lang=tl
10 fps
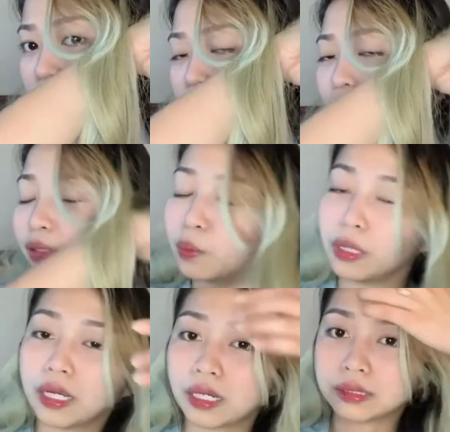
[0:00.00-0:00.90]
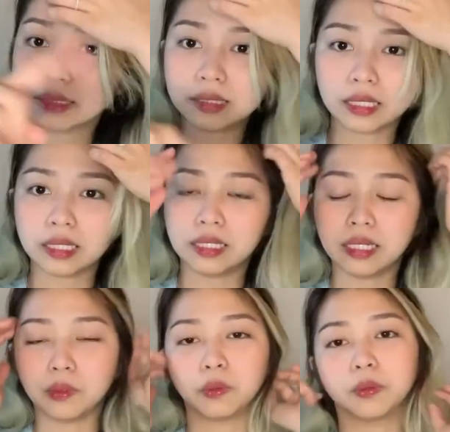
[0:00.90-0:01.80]
Na ano lang kasi sa
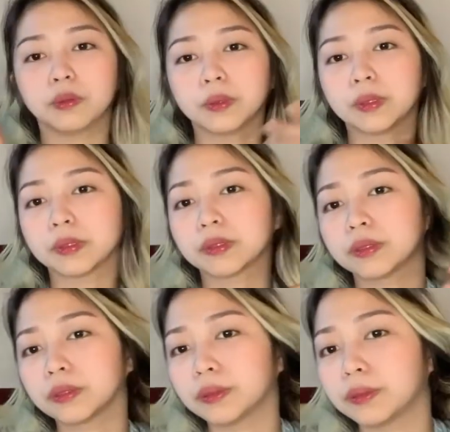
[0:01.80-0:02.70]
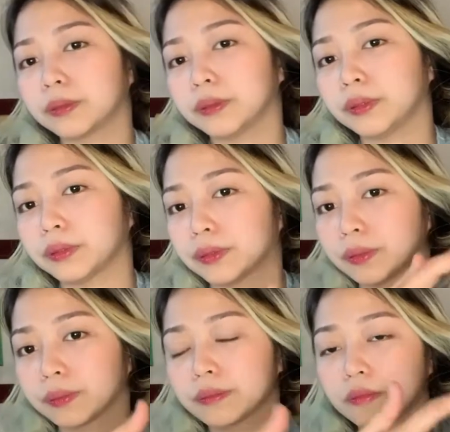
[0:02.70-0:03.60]
ilaw. So, yun.
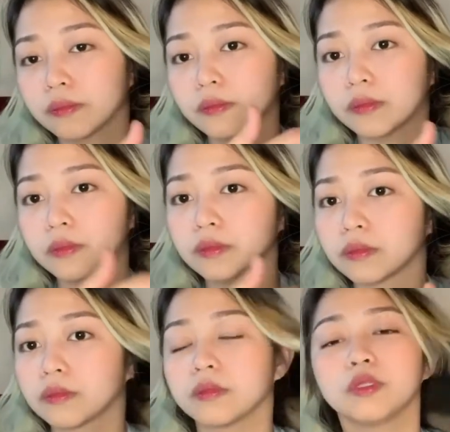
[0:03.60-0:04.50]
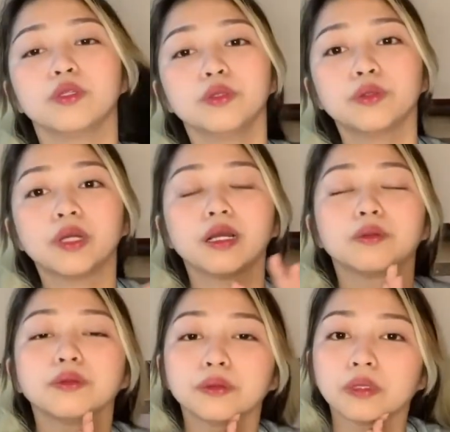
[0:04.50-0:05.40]
Yun yung kagu...
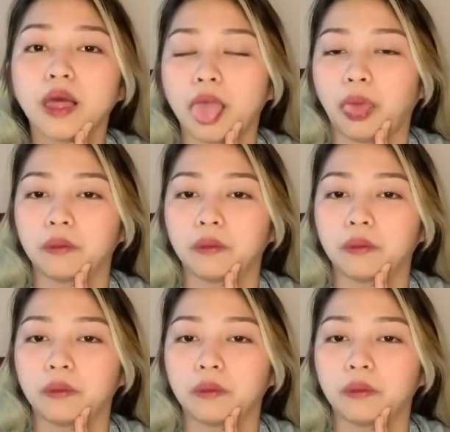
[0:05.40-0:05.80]
Ay,